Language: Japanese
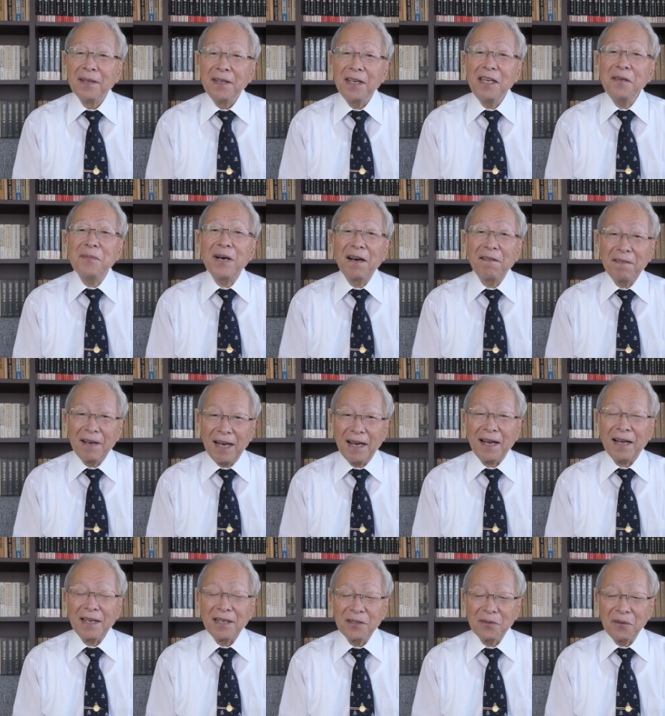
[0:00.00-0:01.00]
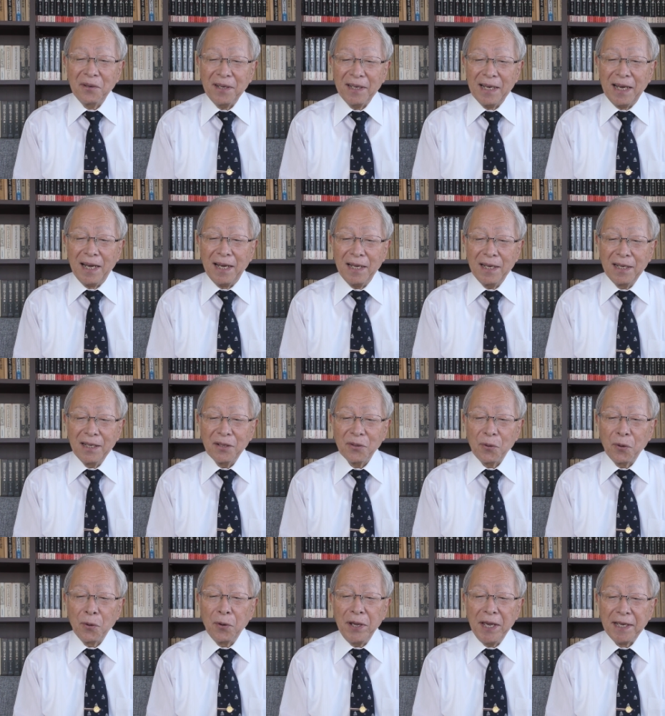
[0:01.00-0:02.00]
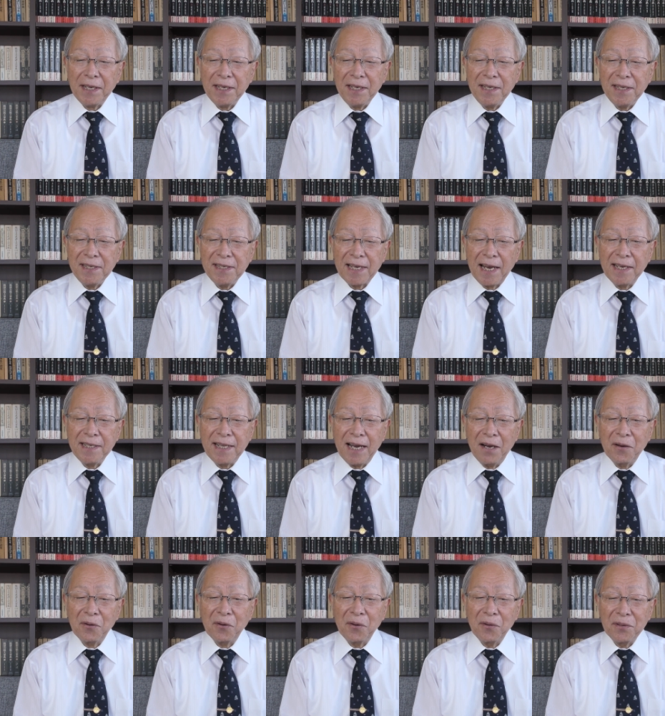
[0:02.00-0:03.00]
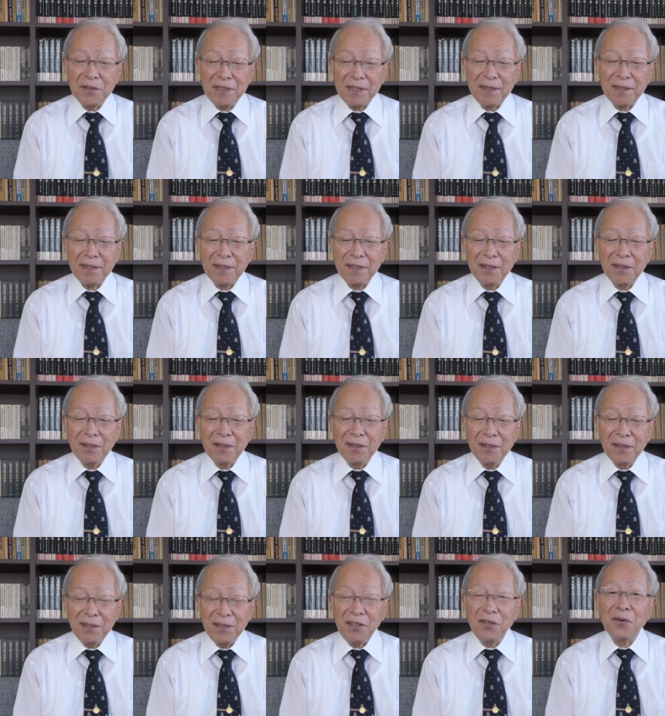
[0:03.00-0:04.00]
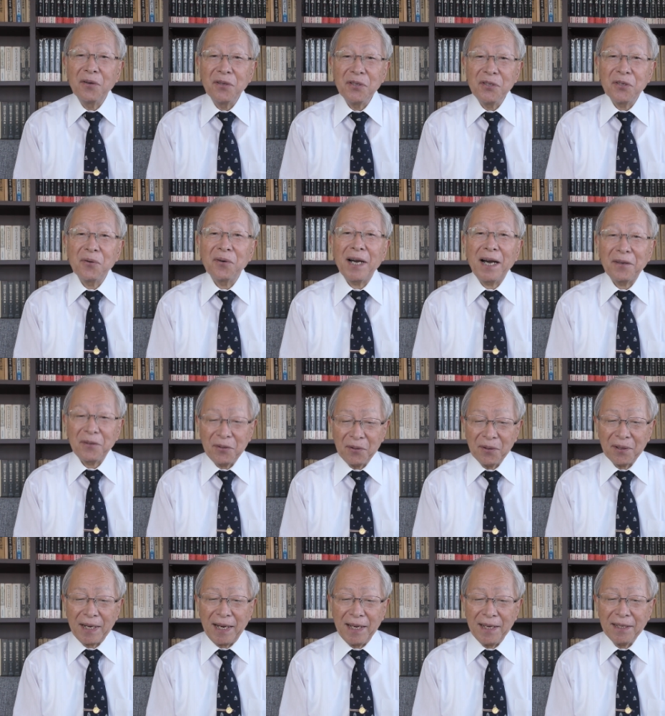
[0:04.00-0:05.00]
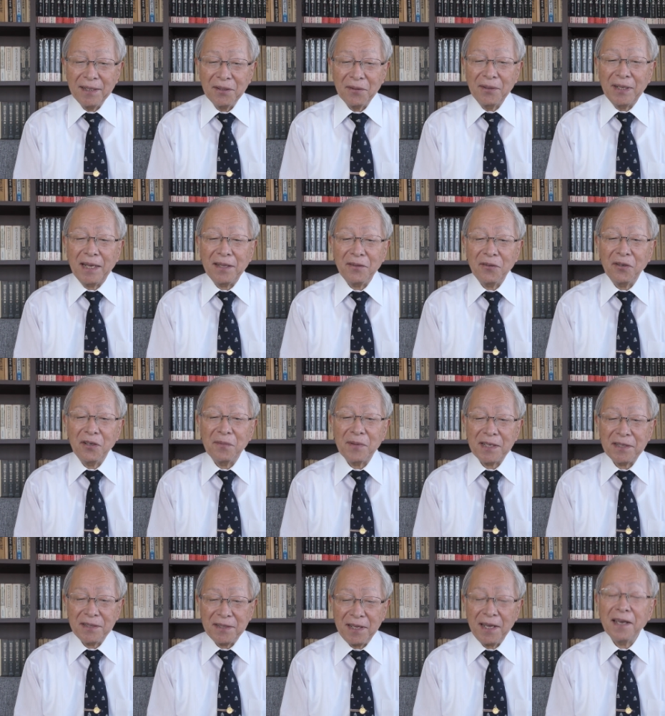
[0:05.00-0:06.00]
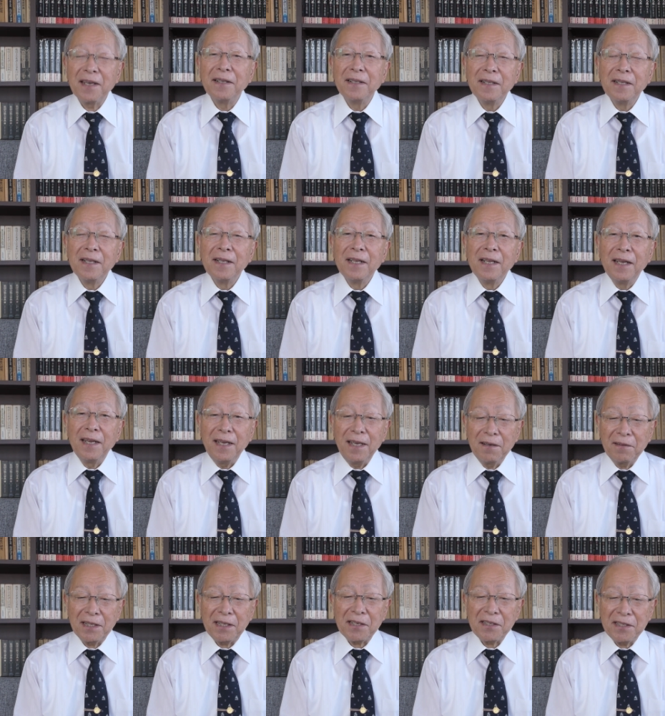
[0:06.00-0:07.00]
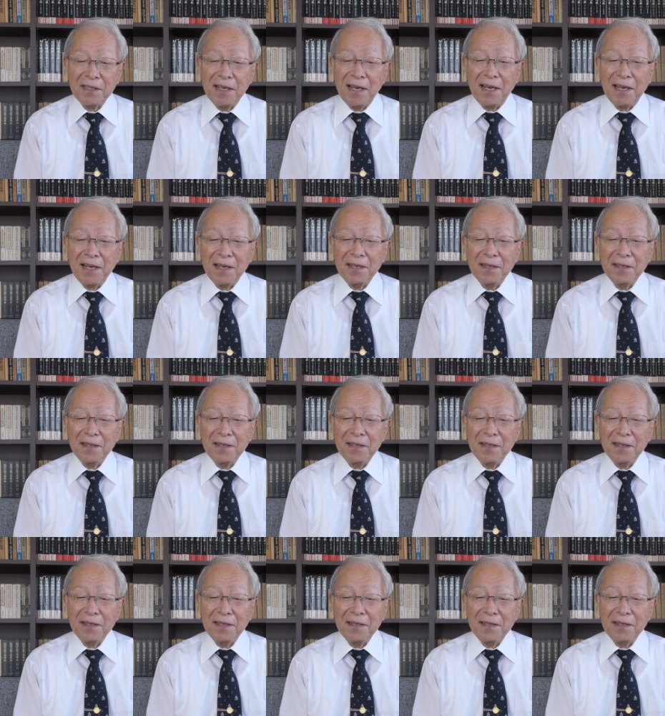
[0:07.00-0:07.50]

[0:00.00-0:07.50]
で今はこれが公益財団法人日本城化協会となっておりまして、え私が、